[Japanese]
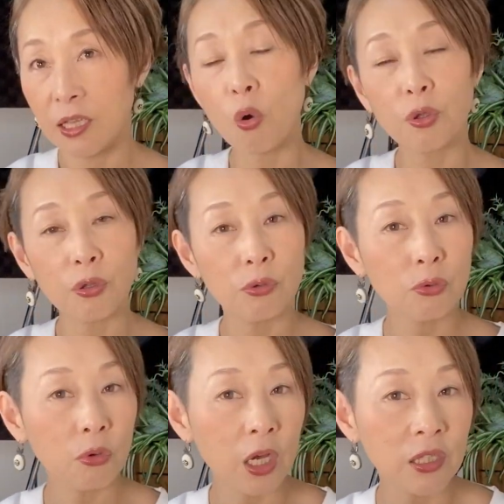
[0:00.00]
呼吸
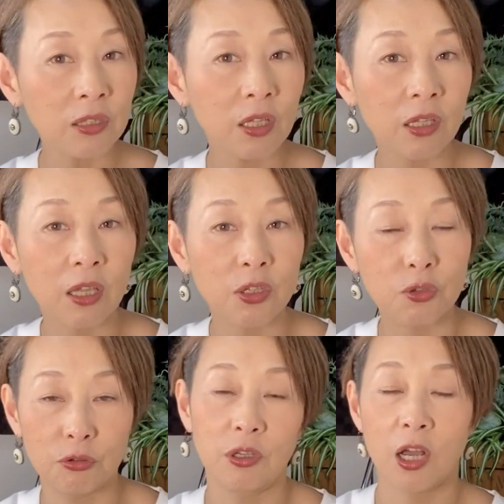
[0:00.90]
の数だけ
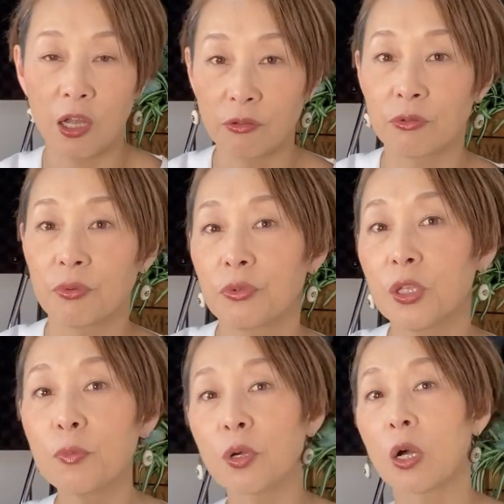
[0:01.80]
種類があると言っ
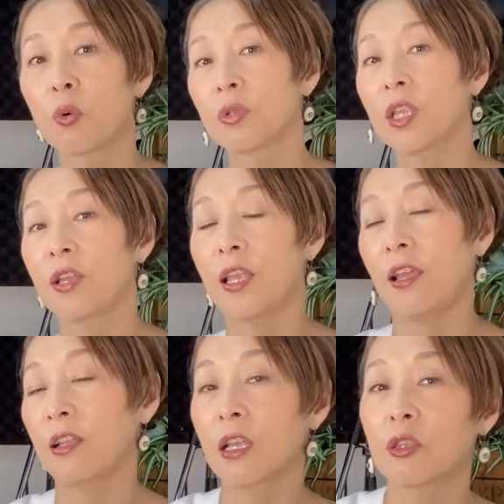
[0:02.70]
ても過言ではない
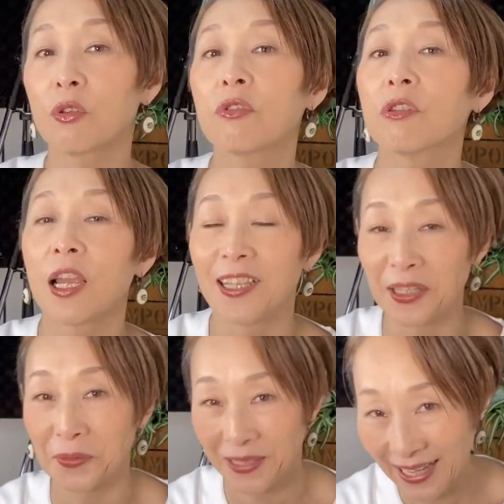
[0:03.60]
かなっていうくらいな
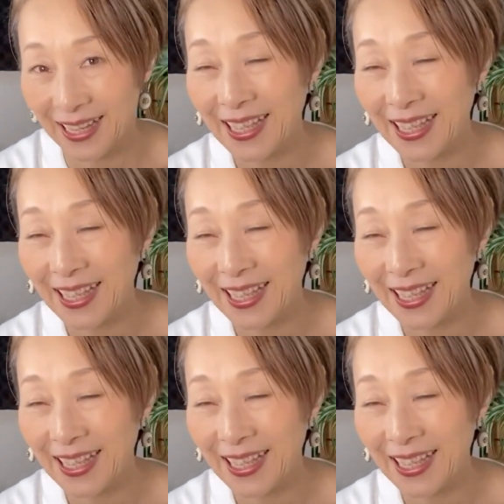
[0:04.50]
ので、